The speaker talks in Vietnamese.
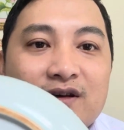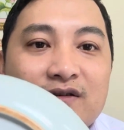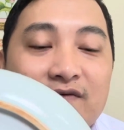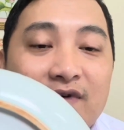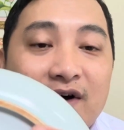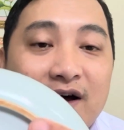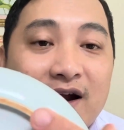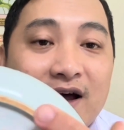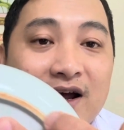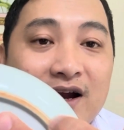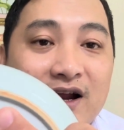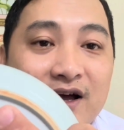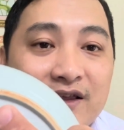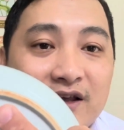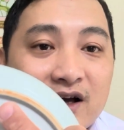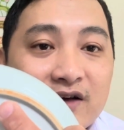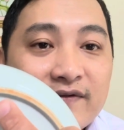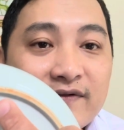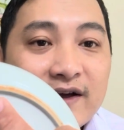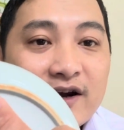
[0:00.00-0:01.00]
và đây là
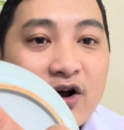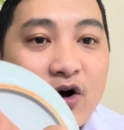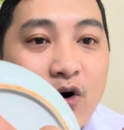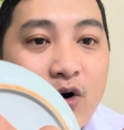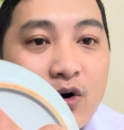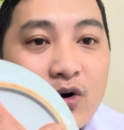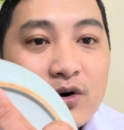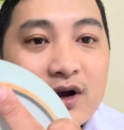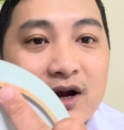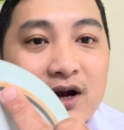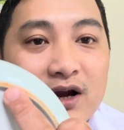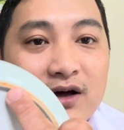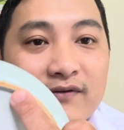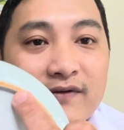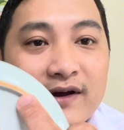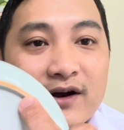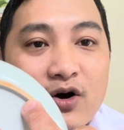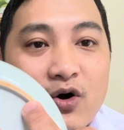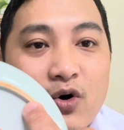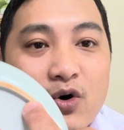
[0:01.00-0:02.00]
những cái vết ố đây là
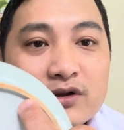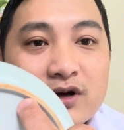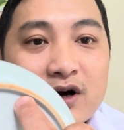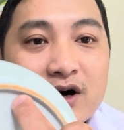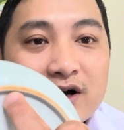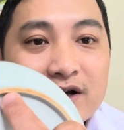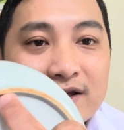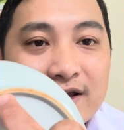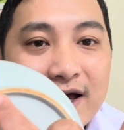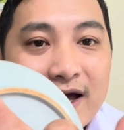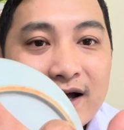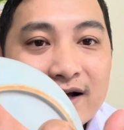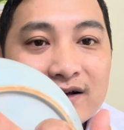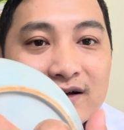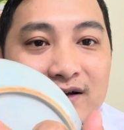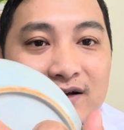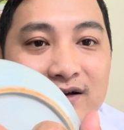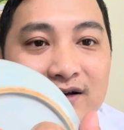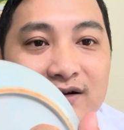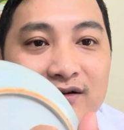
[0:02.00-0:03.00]
vết ố thời gian
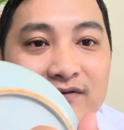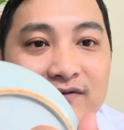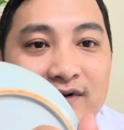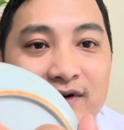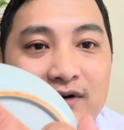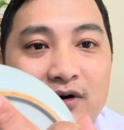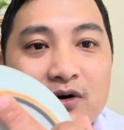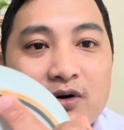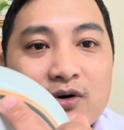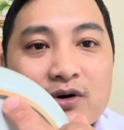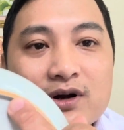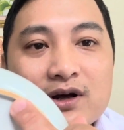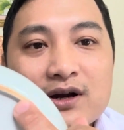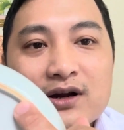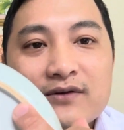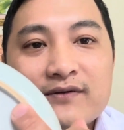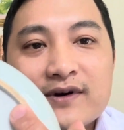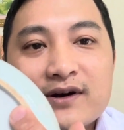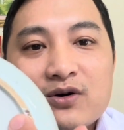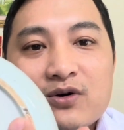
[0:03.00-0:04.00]
vết ố đây
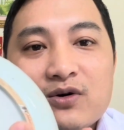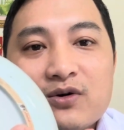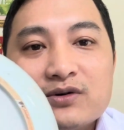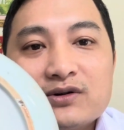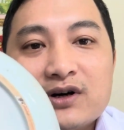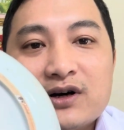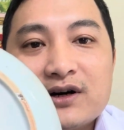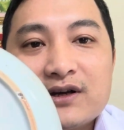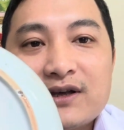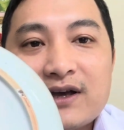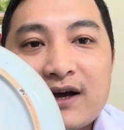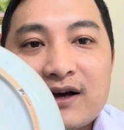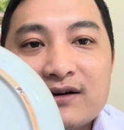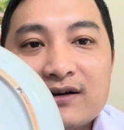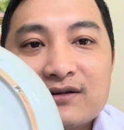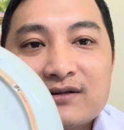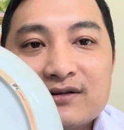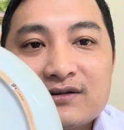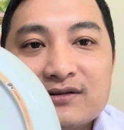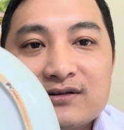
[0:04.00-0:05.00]
là vết ố thời gian